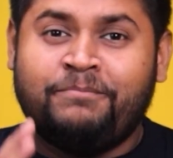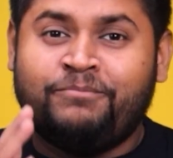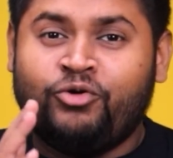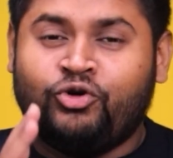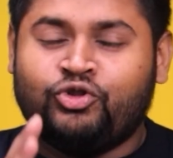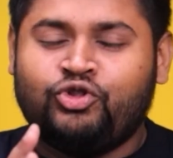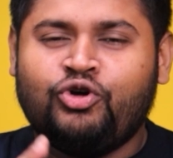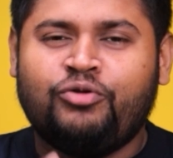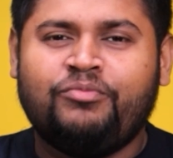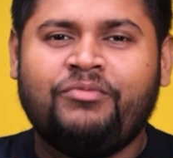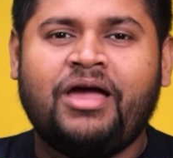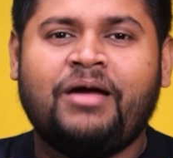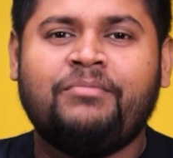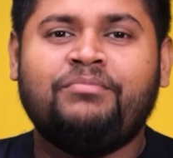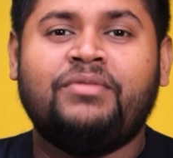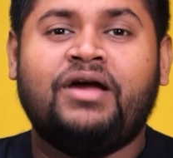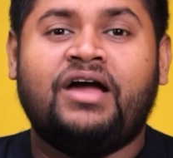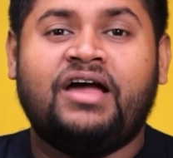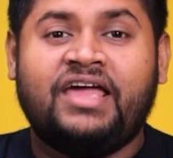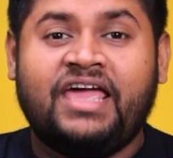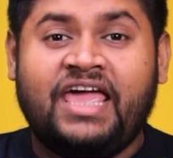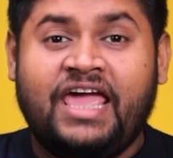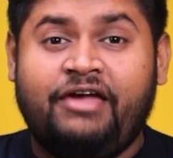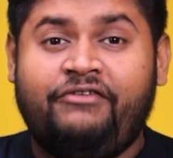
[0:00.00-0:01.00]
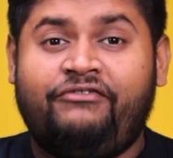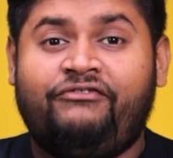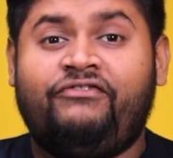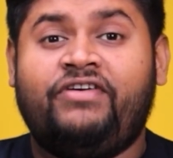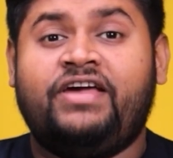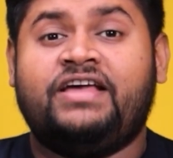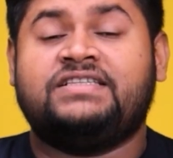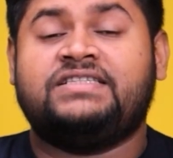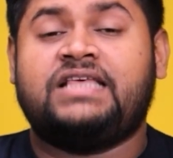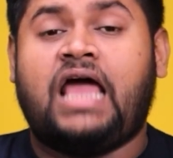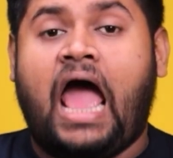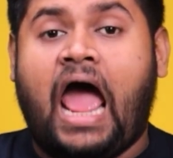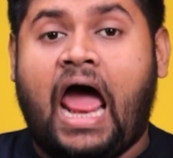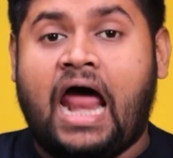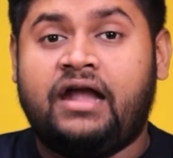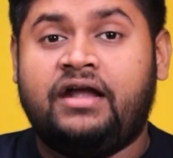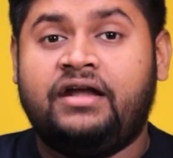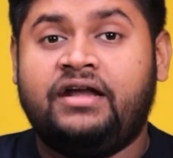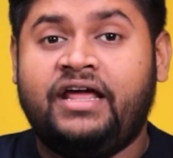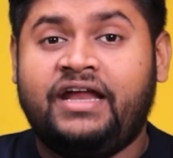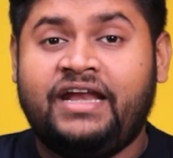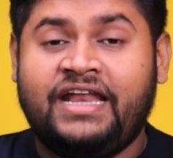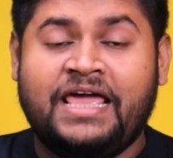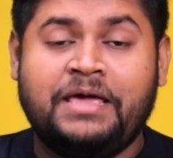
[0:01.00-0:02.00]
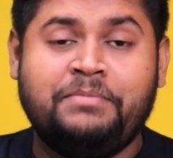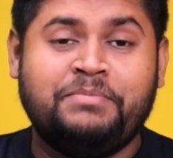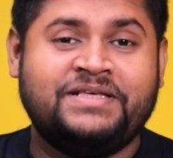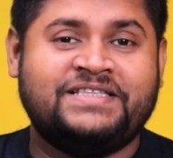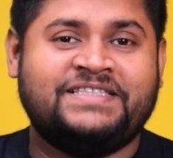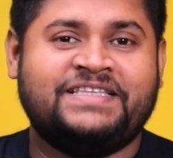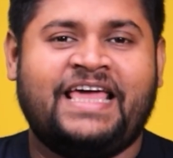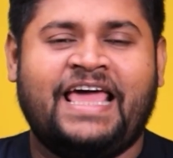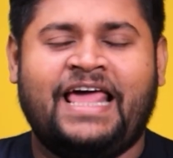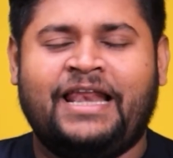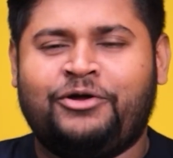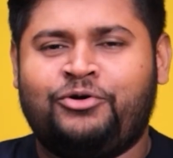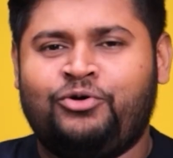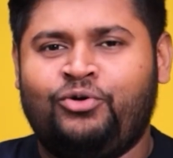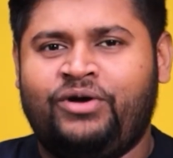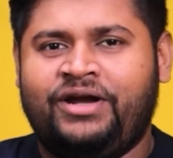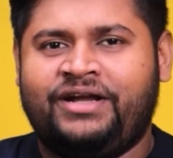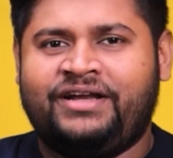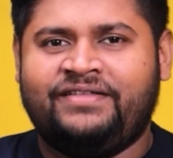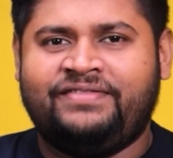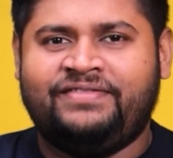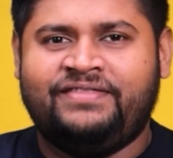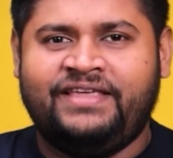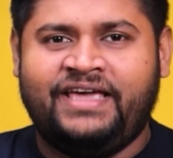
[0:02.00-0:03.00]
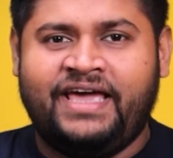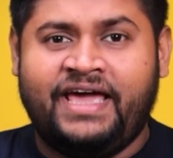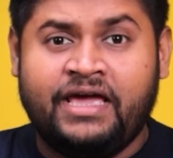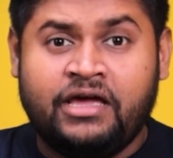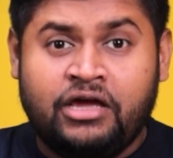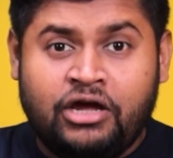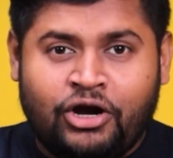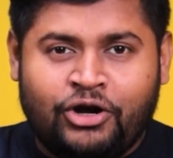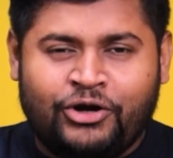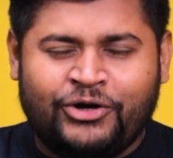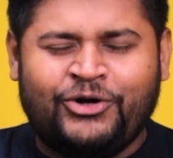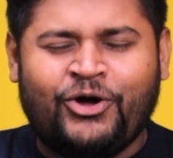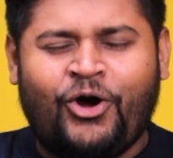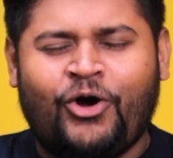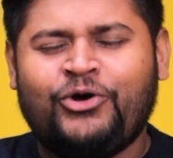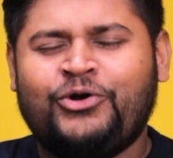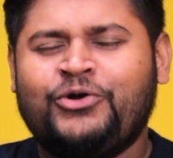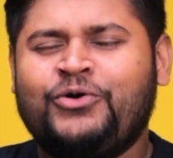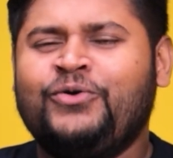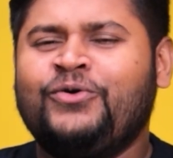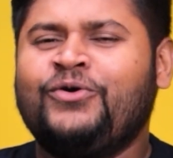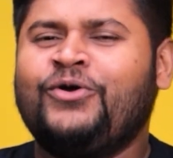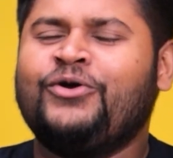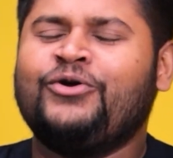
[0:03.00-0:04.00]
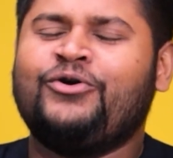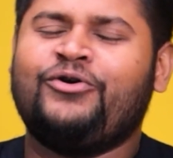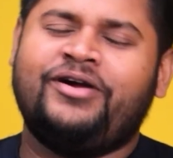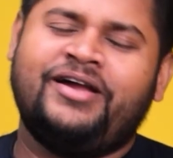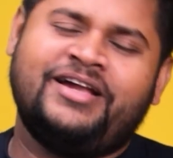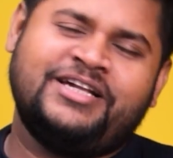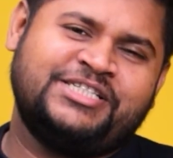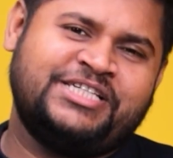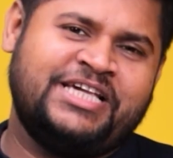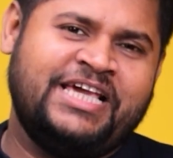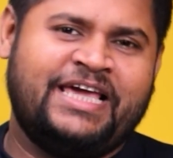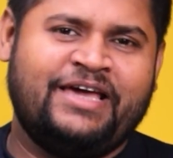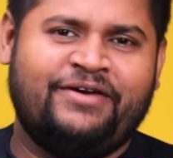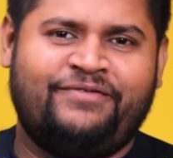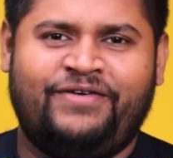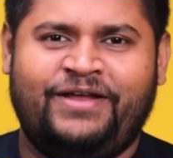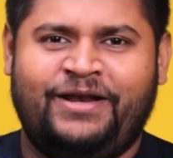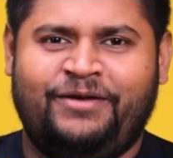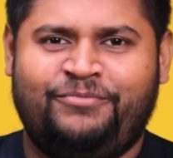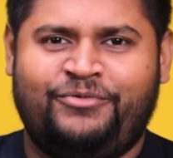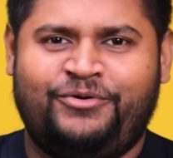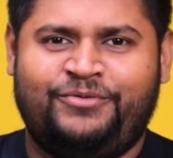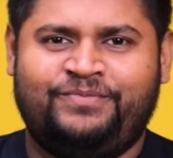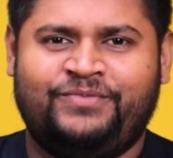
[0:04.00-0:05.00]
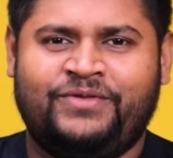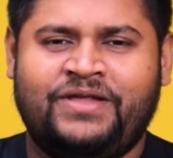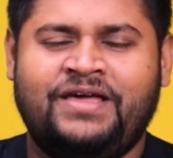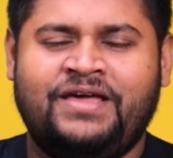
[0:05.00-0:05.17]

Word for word: প্রথমে আমরা এফ এক্স হান্ড্রেড এম এস ক্যালকুলেটর দিয়ে ডট গুণন করা শিখে ফেলবো